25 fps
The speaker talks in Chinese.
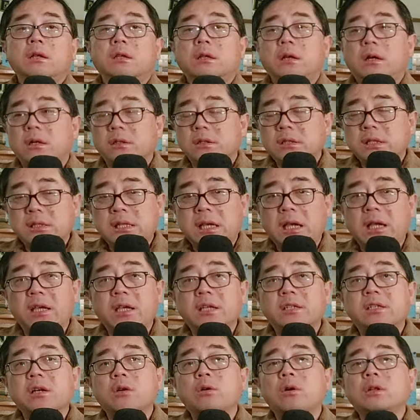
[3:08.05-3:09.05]
那和这个产
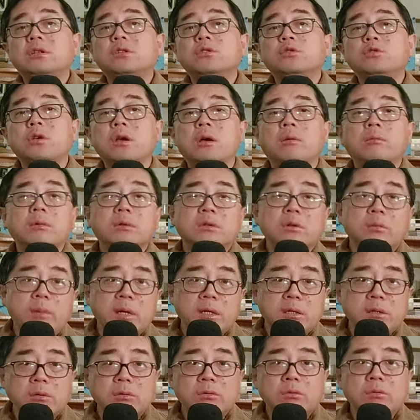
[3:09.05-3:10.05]
业相关的人全部都
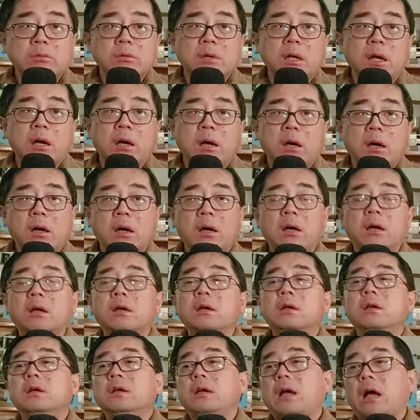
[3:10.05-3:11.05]
没收入了啊，
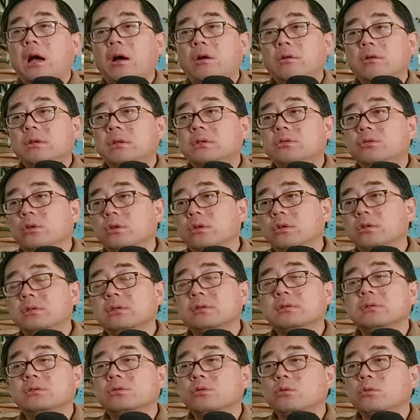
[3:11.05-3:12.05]
然后呢，所
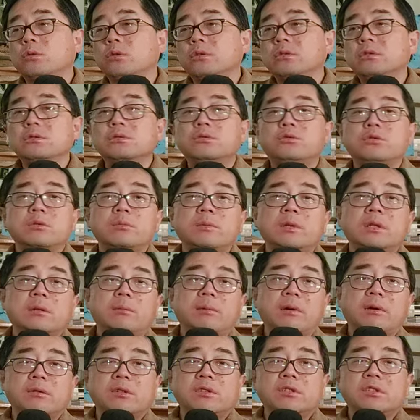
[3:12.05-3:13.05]
有中国居民的
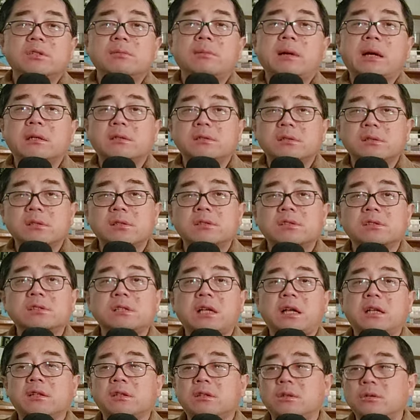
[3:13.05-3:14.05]
百分之七八十的资
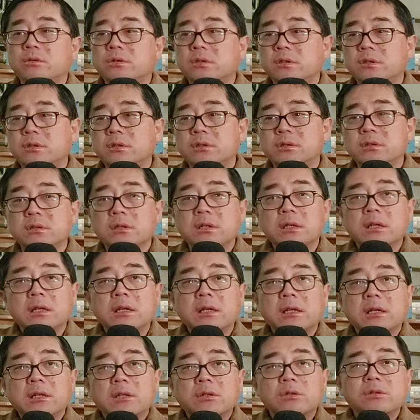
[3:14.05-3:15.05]
产都已经
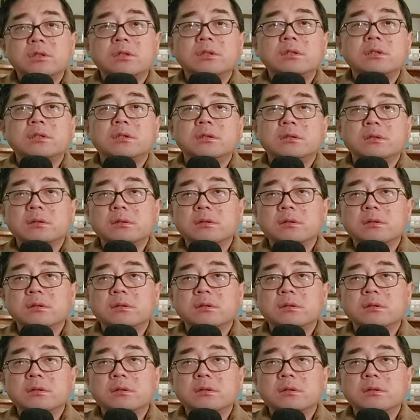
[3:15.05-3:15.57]
都已经